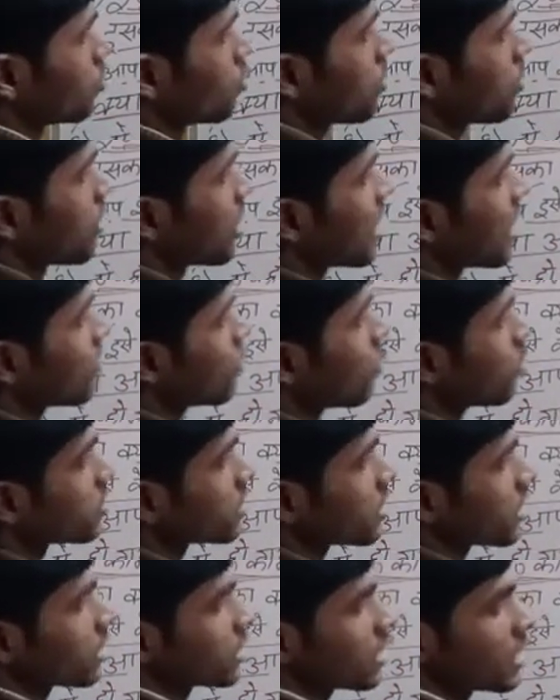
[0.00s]
दोबारा बोल
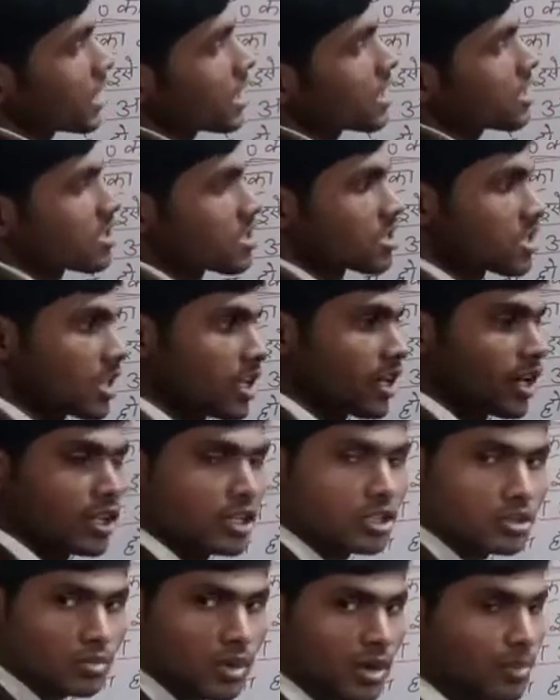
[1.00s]
सकते हैं तो इसके लिए
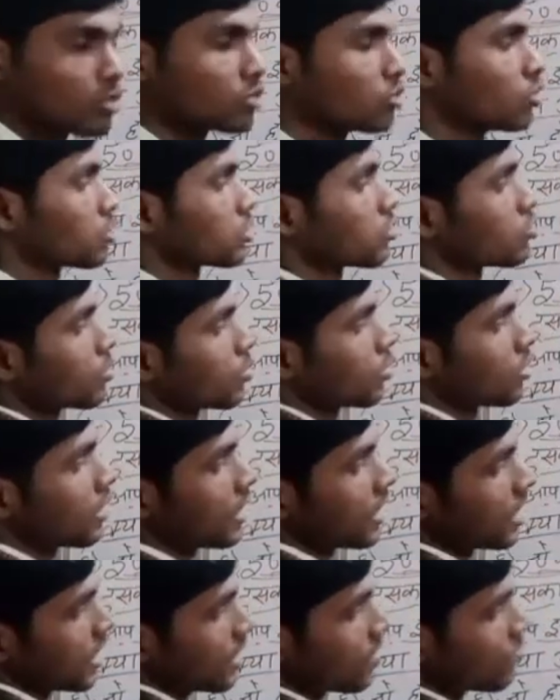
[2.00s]
इंग्लिश में आपको दोस्तों
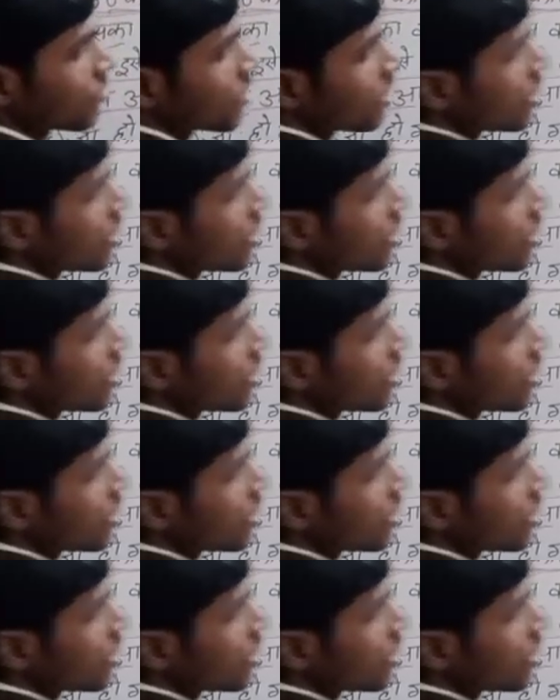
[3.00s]
बोलना है